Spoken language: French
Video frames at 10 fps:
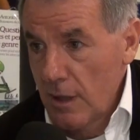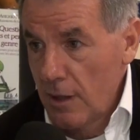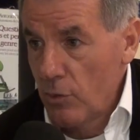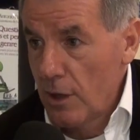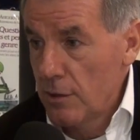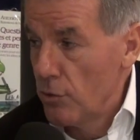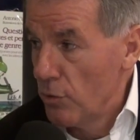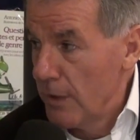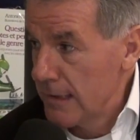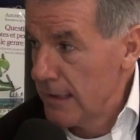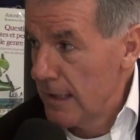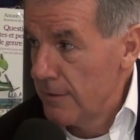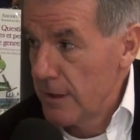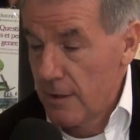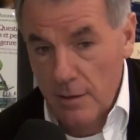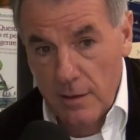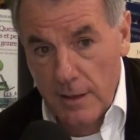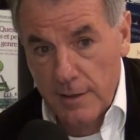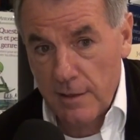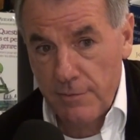la loi de l'Omerta avec
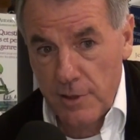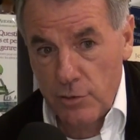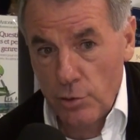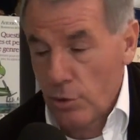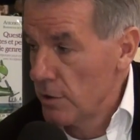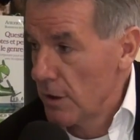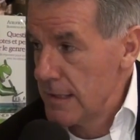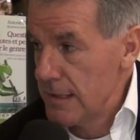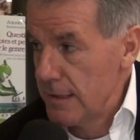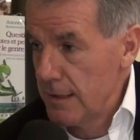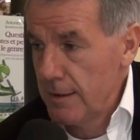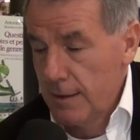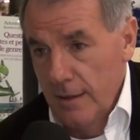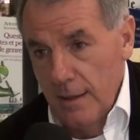les trafics de drogue dans les cités.